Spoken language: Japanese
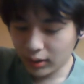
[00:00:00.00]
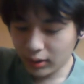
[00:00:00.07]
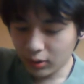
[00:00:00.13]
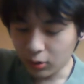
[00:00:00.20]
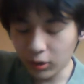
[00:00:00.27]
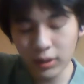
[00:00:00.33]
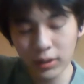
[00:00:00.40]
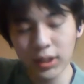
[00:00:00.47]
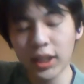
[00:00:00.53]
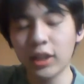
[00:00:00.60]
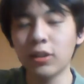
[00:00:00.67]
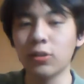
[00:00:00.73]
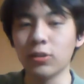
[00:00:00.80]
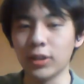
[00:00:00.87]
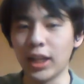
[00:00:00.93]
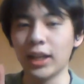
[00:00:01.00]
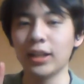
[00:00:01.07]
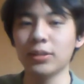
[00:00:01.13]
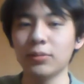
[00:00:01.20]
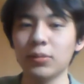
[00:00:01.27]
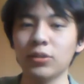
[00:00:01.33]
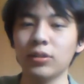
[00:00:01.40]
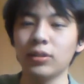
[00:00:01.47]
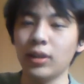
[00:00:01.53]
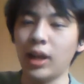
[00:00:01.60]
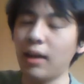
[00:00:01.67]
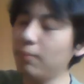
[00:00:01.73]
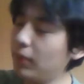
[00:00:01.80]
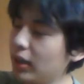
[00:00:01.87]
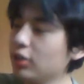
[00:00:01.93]
これ結構誰にもあ
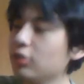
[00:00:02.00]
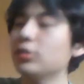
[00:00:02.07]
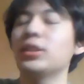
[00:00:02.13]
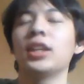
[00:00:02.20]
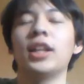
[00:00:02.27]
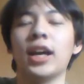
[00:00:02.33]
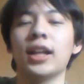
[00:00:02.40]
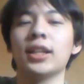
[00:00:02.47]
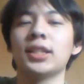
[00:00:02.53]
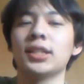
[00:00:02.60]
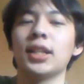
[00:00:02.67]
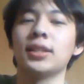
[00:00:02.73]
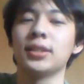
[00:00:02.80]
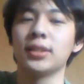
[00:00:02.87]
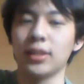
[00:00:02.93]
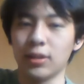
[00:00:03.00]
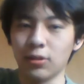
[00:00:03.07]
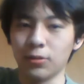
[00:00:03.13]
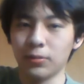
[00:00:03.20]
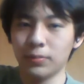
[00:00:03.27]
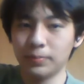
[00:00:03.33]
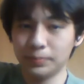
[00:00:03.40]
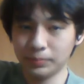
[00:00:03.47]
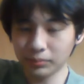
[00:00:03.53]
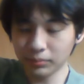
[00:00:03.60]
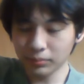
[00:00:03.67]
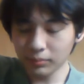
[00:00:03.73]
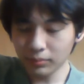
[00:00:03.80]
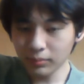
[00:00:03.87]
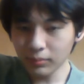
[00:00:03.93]
んまり言ってない話なんですけど、
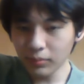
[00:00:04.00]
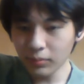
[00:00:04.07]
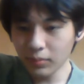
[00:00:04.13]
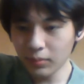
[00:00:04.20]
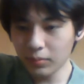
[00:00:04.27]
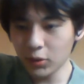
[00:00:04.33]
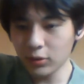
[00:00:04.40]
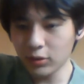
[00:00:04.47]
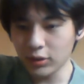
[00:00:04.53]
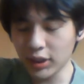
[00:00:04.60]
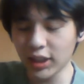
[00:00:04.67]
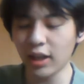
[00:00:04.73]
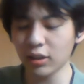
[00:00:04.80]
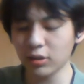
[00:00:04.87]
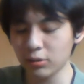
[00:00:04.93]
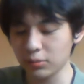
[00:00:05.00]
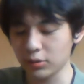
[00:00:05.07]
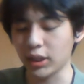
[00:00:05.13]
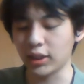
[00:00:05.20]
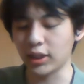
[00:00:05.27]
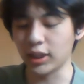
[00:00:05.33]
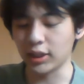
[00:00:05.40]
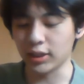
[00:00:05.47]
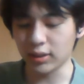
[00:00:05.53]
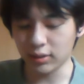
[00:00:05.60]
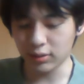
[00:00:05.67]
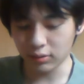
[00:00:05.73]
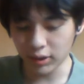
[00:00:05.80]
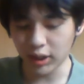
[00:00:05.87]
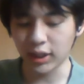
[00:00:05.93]
僕理学部受
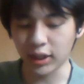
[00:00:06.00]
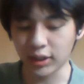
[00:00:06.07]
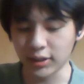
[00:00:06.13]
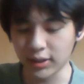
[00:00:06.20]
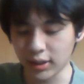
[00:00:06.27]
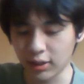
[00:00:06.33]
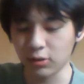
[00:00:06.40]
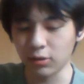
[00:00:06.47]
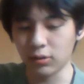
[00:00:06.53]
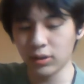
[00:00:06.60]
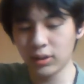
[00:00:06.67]
けたんですけど、